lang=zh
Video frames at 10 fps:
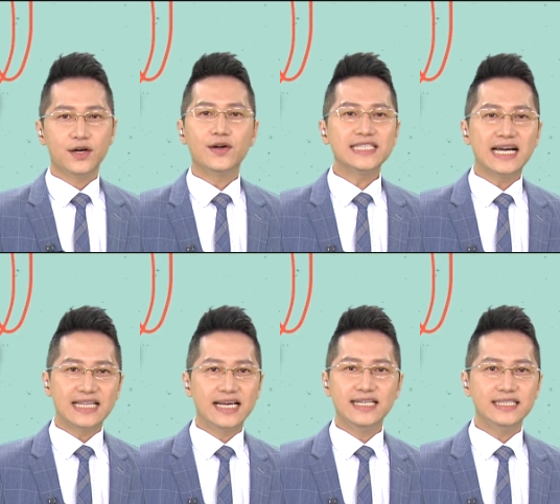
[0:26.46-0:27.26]
古早
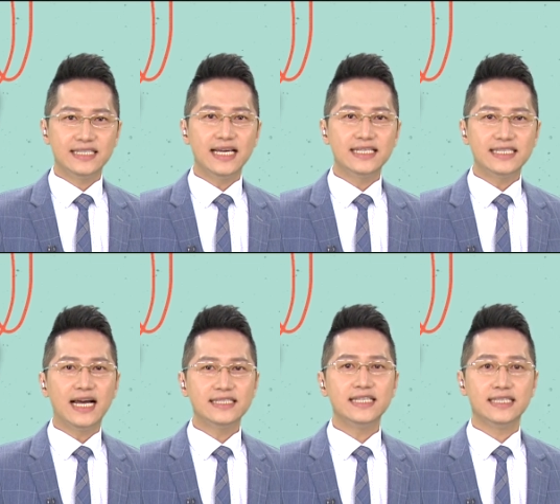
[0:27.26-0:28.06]
台语字典写
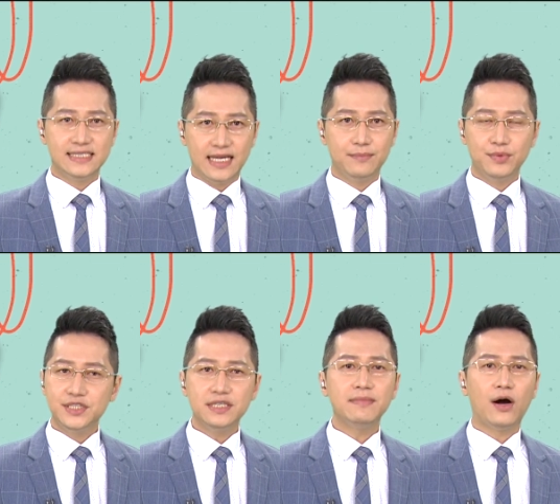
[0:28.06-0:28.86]
这个节，
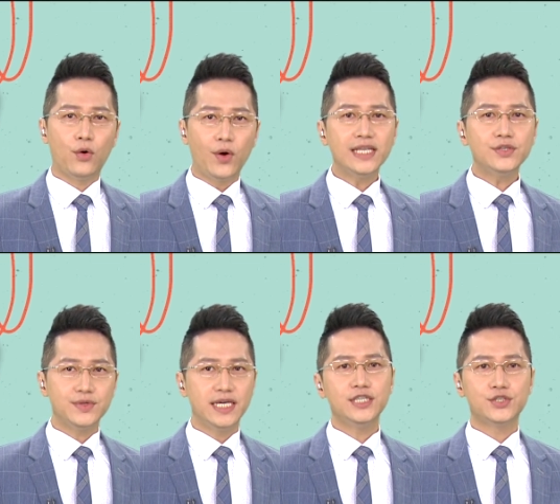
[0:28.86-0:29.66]
本身嘛有反
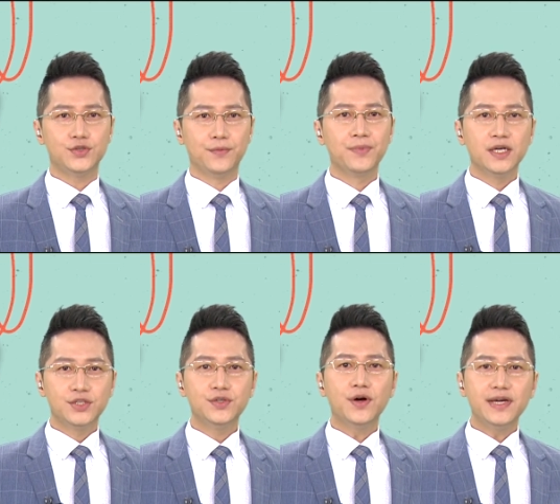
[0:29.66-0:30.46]
对的意思，
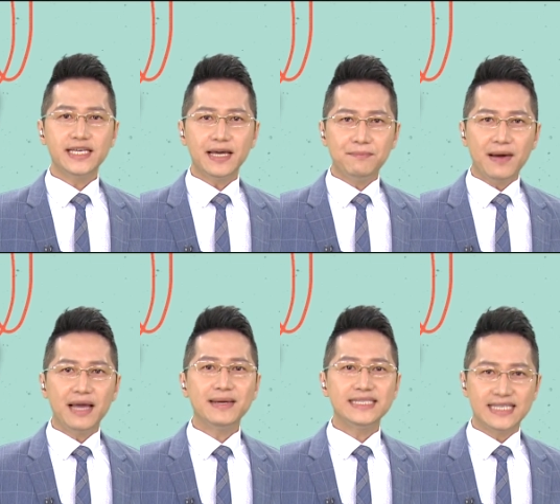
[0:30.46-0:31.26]
像讲伊见
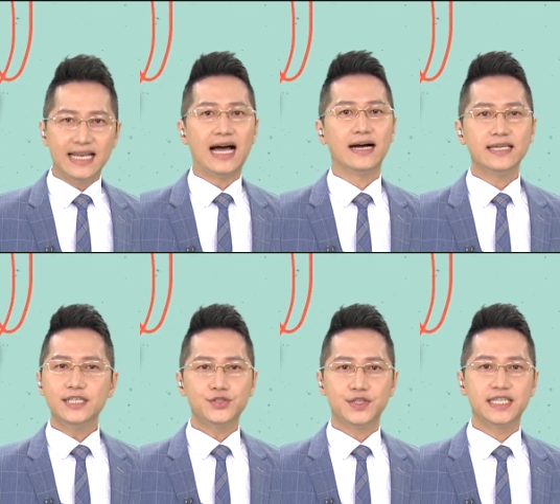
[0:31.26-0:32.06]
拜要责人，
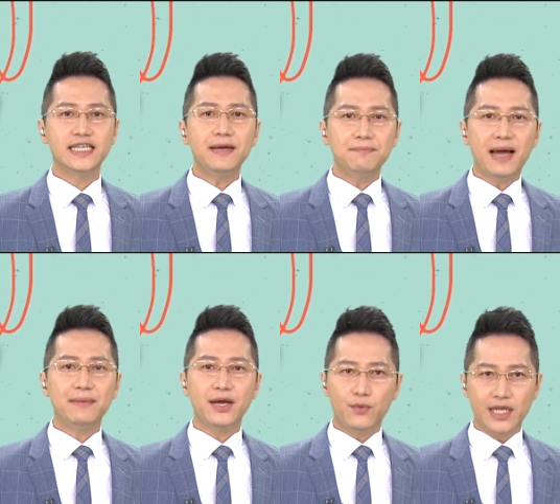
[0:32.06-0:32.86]
意思是见
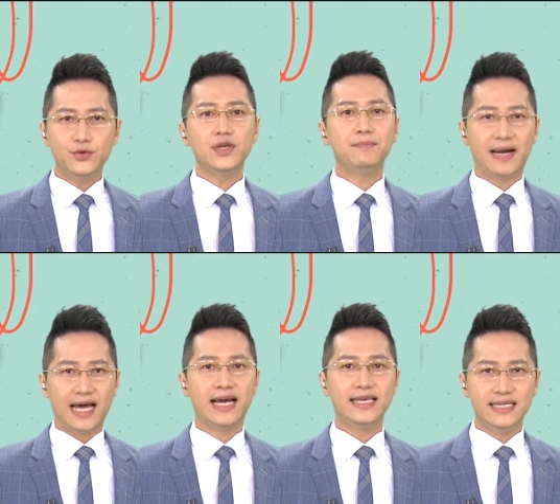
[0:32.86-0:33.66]
拜要反对别
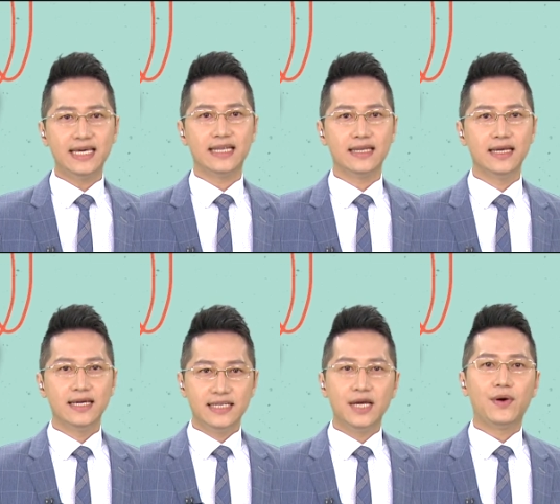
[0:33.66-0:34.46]
人的意见。
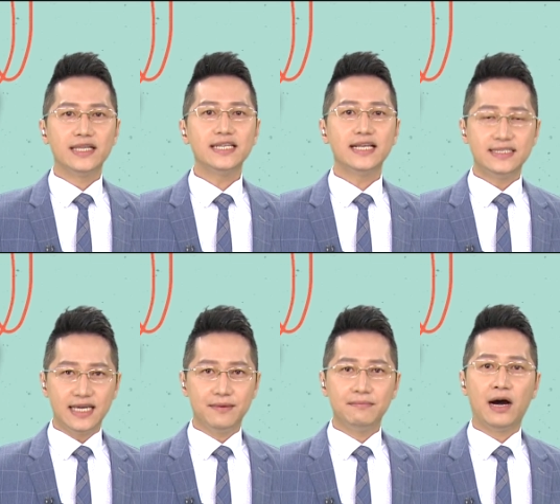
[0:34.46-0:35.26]
另外，这个
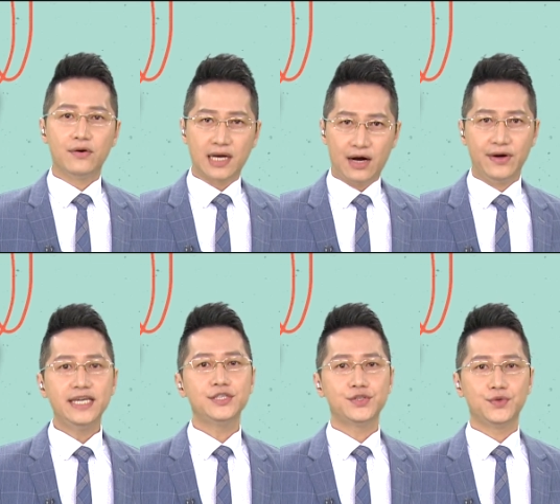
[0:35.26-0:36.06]
节嘛有哭的
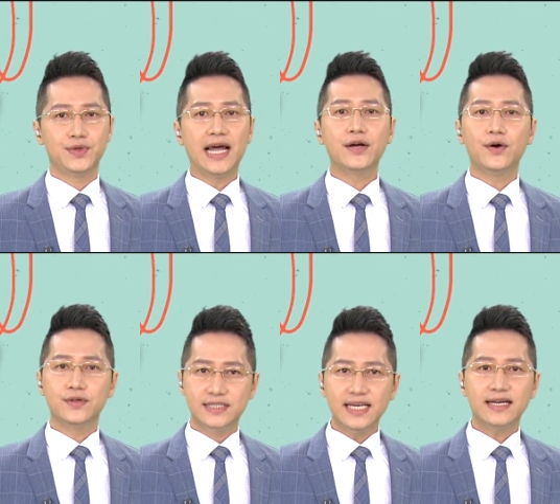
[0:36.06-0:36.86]
意思，咱
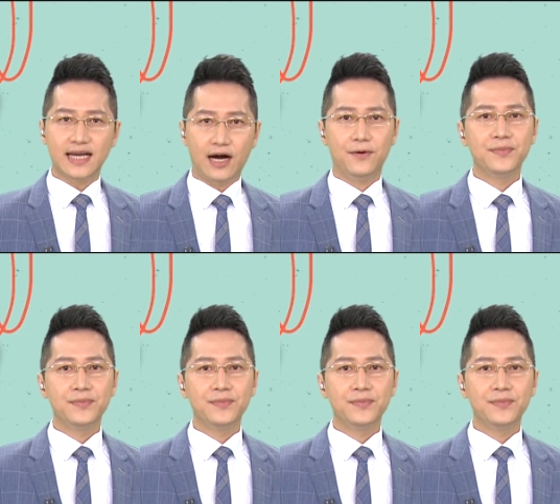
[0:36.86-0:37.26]
讲节哭。